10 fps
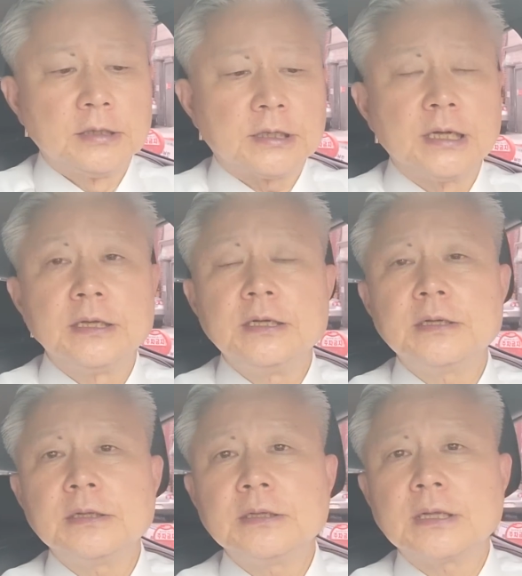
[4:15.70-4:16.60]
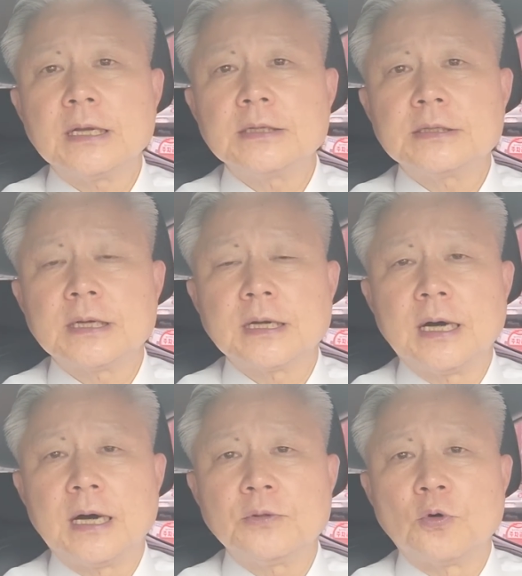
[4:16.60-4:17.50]
자 이런
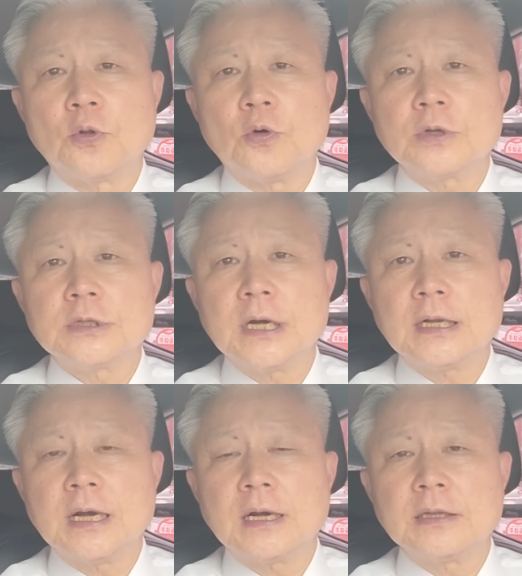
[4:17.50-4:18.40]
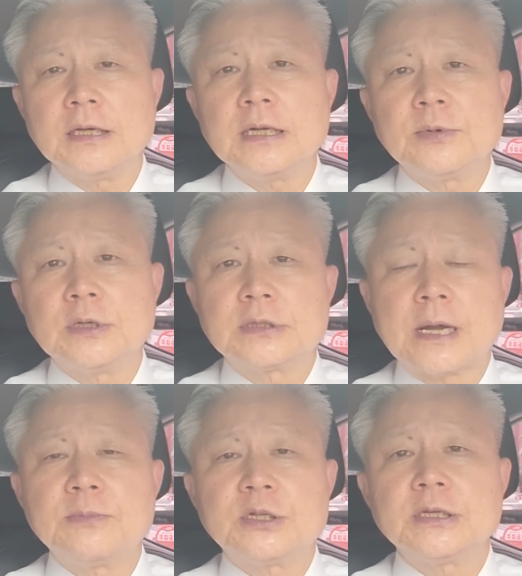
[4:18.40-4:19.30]
단체가 노동자라는 이름을
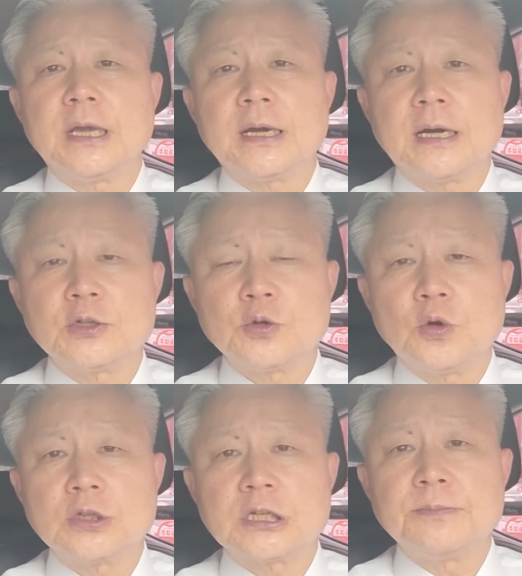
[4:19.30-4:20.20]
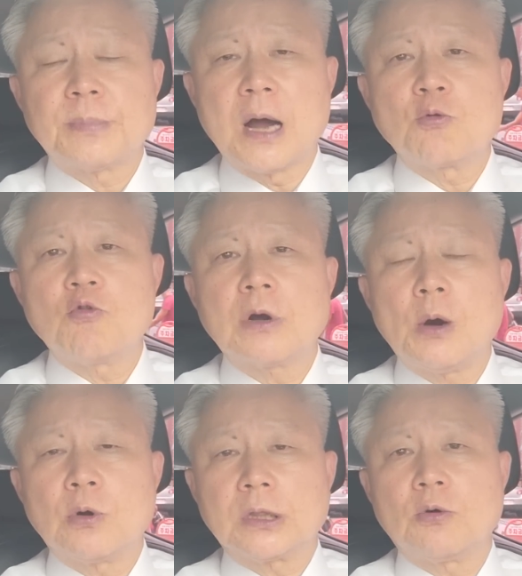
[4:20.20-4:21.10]
참칭해가지고 지금
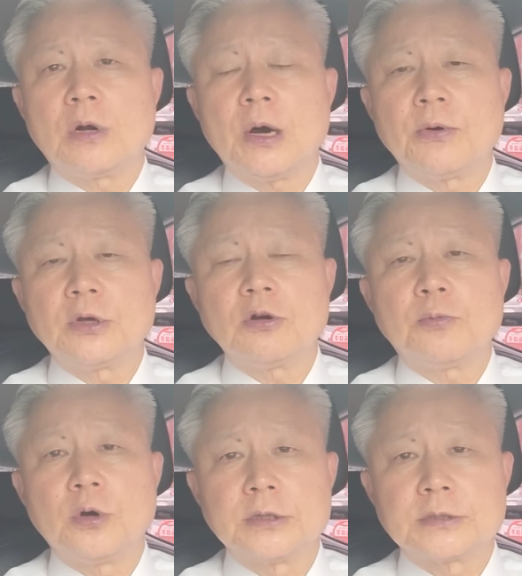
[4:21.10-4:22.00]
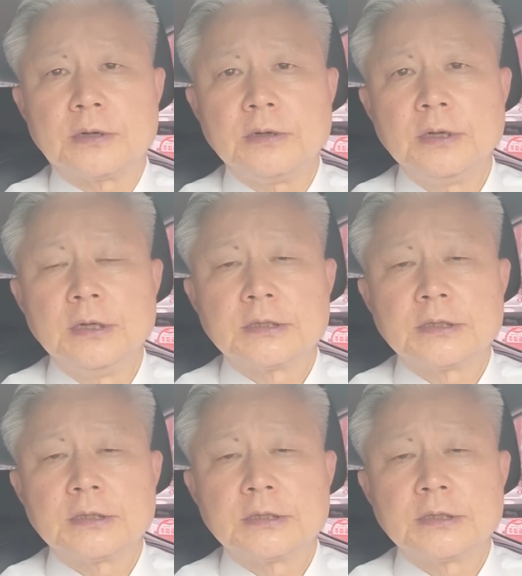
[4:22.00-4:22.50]
반국가 활동을 하고 있는 걸로 보여서